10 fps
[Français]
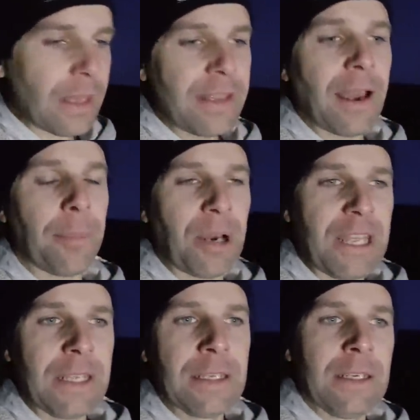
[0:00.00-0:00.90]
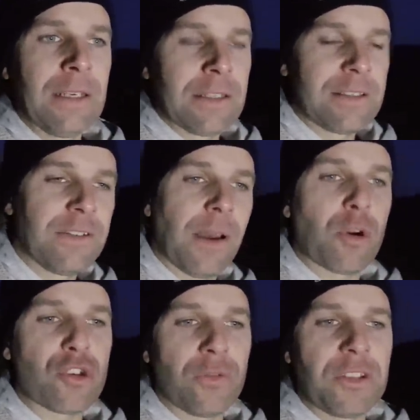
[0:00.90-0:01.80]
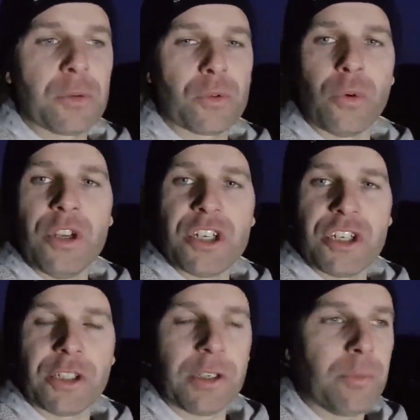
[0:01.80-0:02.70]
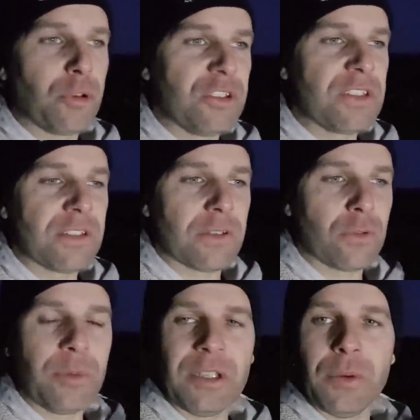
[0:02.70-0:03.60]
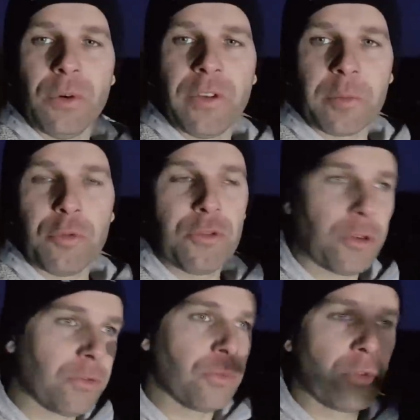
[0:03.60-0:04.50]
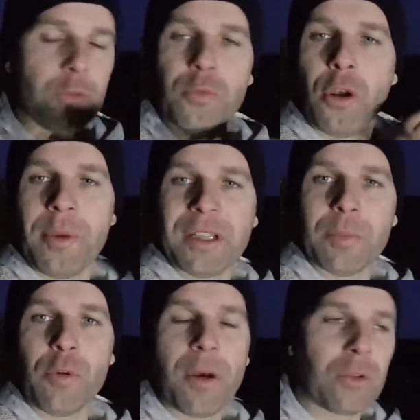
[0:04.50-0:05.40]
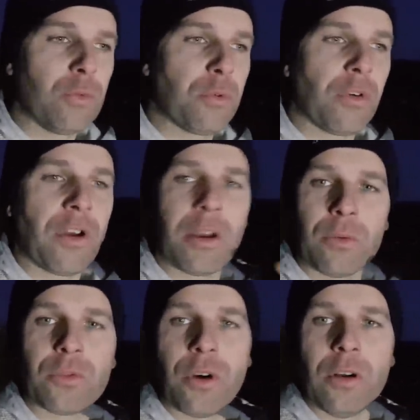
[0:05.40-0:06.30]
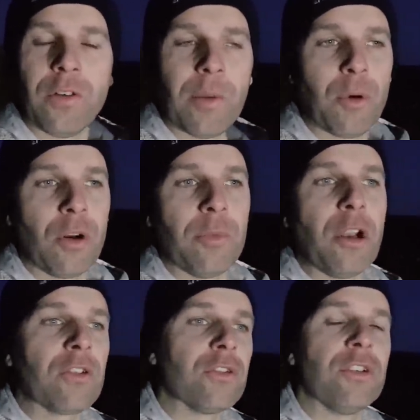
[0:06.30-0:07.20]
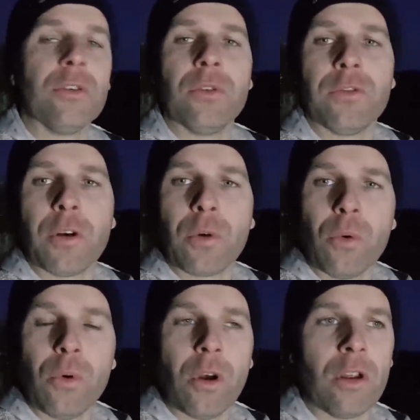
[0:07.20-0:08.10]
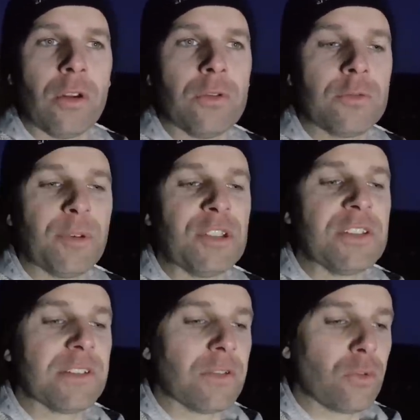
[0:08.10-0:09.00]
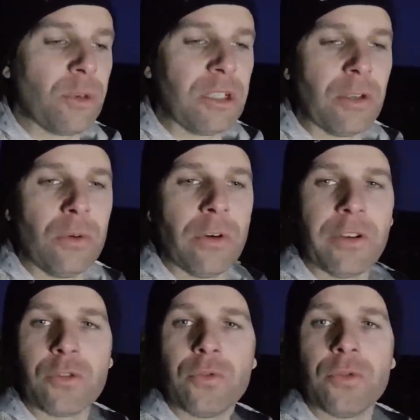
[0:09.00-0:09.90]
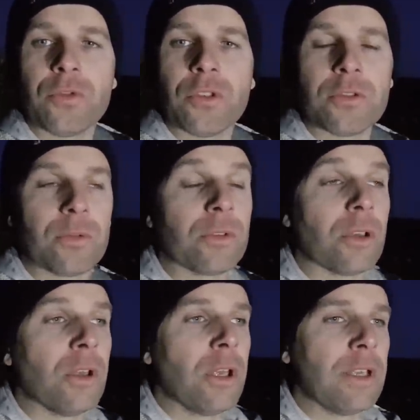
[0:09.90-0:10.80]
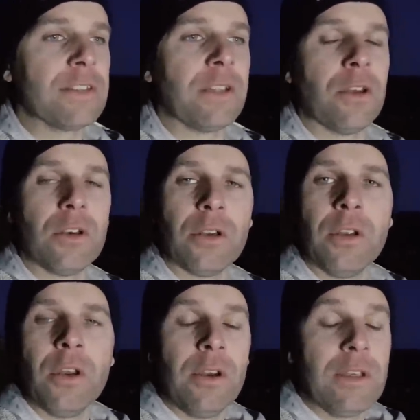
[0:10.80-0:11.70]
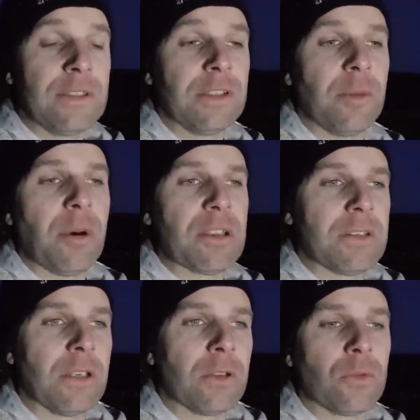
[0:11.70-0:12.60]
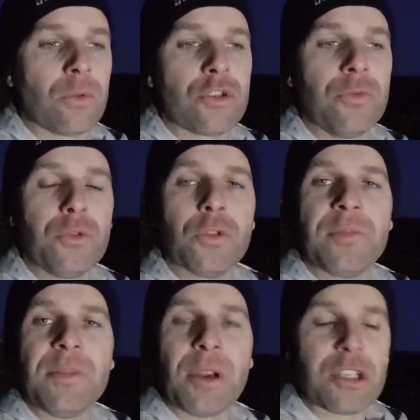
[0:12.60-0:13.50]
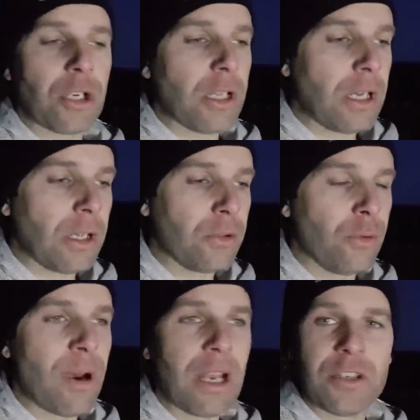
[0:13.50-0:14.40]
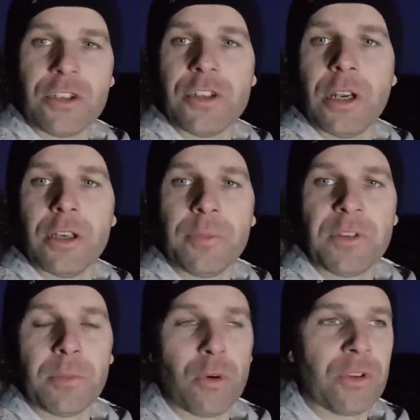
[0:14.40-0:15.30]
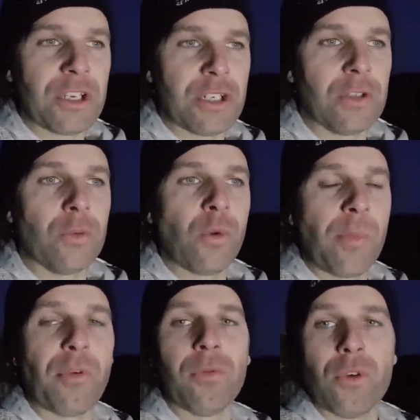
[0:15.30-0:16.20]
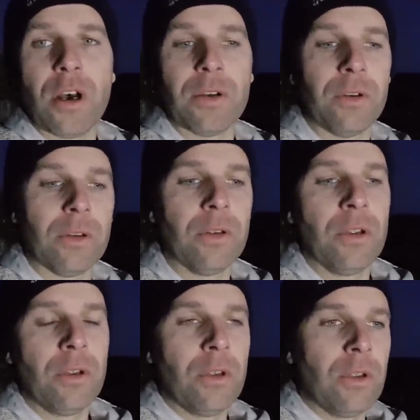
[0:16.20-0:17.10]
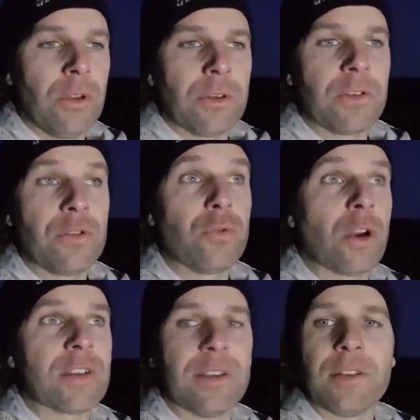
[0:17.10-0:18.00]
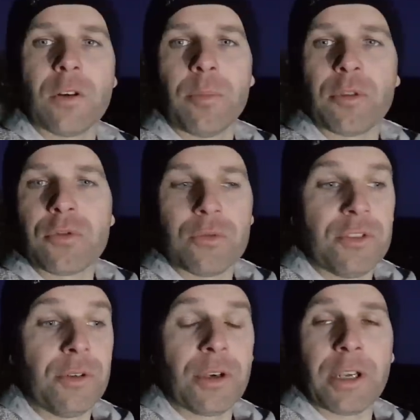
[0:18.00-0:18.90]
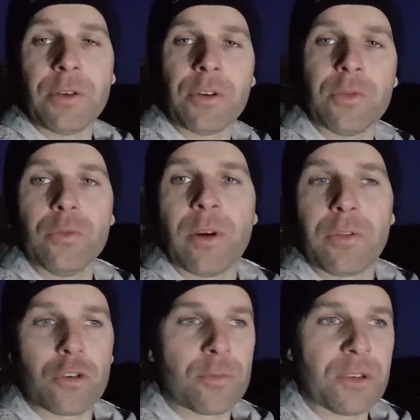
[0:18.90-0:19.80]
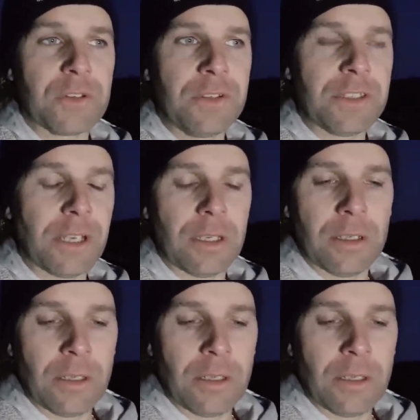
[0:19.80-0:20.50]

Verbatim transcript: Et après, si vraiment j'ai envie de contrôler, j'achèterai une petite station météo avec plusieurs sondes que je pourrais mettre un peu partout pour avoir un contrôle vraiment. Mais là, c'était 20 euh, euros à une petite station météo avec juste une seule sonde extérieure. C'était pas assez. Donc j'ai vu ce petit machin là à 2 balles. J'ai dit, allez hop, c'est bon, on achète au moins pour voir. Euh, si je vois que ça descend pas en dessous de 10 degrés dans les soudes, bah franchement, c'est nickel.